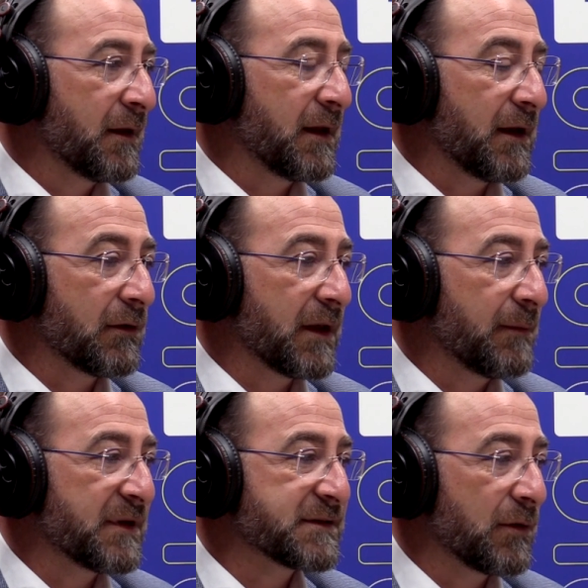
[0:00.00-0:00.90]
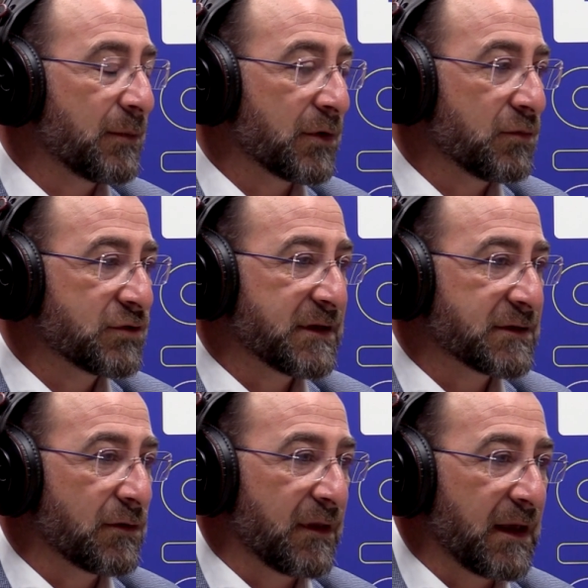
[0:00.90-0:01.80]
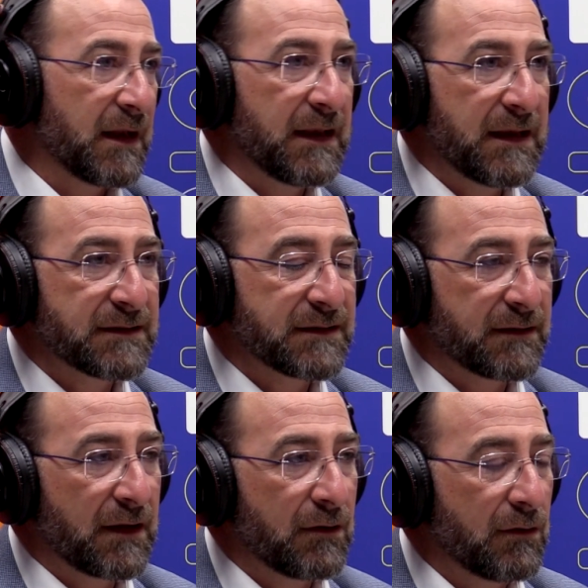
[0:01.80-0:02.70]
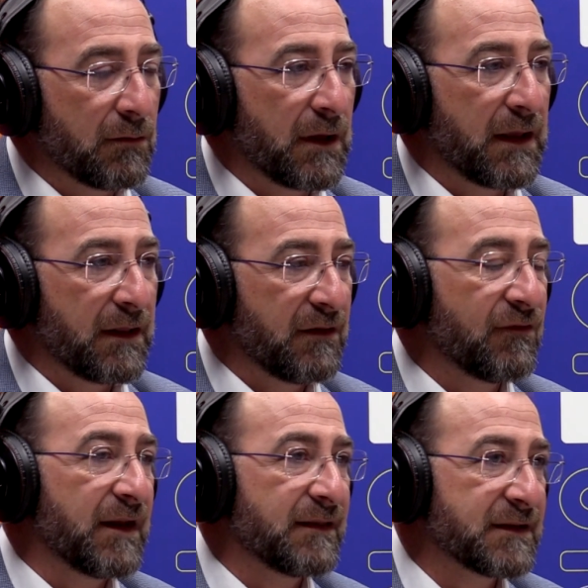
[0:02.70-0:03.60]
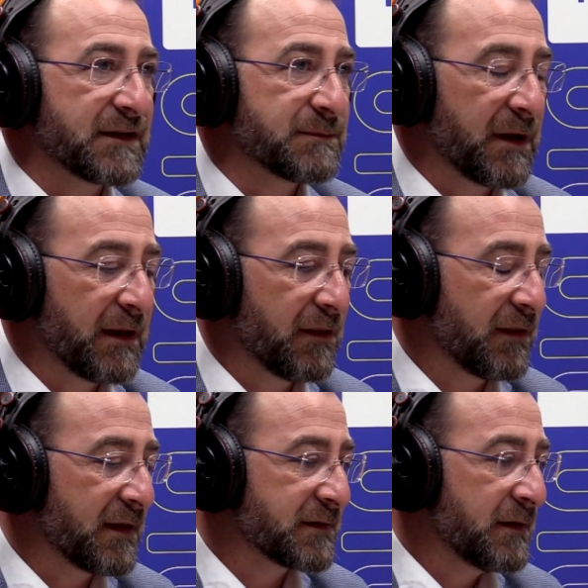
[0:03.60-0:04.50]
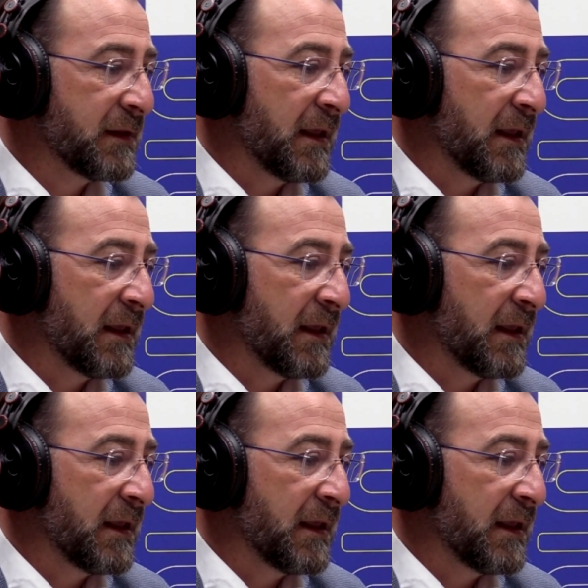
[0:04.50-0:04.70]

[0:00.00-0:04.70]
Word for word: creo que he pasado por muchas concejalías, tengo diferentes experiencias